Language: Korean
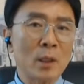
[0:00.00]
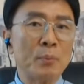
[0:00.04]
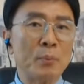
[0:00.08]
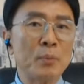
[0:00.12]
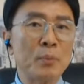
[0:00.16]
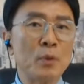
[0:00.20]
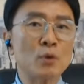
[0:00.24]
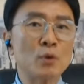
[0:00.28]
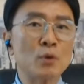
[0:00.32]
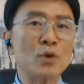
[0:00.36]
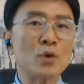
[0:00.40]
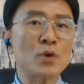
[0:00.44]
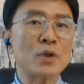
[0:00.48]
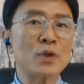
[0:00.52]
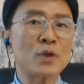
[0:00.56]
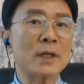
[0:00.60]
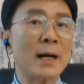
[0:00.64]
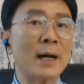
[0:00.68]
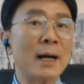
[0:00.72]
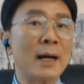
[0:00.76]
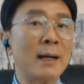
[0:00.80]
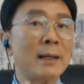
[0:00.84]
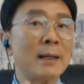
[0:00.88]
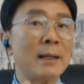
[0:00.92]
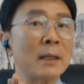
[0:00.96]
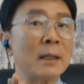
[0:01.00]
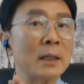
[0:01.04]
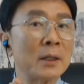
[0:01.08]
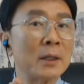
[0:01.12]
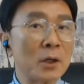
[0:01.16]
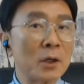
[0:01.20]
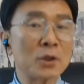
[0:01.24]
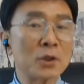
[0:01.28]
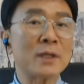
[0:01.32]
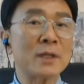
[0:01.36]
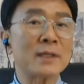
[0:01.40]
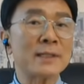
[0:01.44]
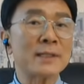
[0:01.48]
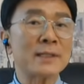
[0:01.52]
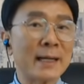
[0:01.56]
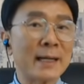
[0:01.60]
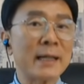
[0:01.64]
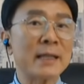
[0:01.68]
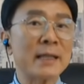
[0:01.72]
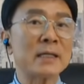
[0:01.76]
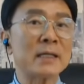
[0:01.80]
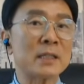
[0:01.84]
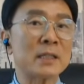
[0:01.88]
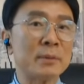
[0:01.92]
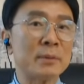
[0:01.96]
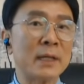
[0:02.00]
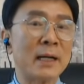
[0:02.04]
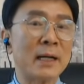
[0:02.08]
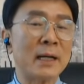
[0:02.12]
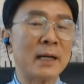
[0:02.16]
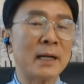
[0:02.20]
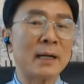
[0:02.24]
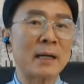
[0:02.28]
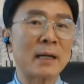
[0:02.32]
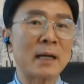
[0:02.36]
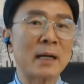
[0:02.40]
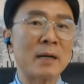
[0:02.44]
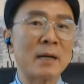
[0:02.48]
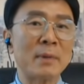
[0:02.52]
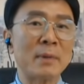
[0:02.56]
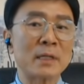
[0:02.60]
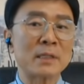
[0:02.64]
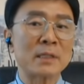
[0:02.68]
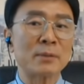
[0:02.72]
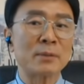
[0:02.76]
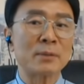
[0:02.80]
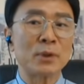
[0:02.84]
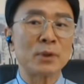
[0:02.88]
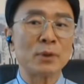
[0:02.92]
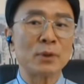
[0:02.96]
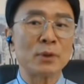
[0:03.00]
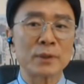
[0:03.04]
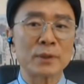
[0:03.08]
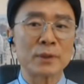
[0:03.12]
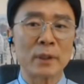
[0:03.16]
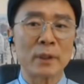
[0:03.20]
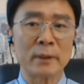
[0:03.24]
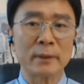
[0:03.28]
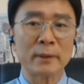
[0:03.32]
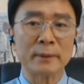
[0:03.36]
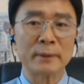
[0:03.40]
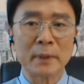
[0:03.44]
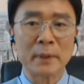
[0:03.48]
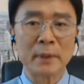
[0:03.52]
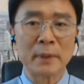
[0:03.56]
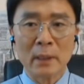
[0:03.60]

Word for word: 미국 증시가 여전히 살아 있습니다라는 말씀을 드리고 있어요.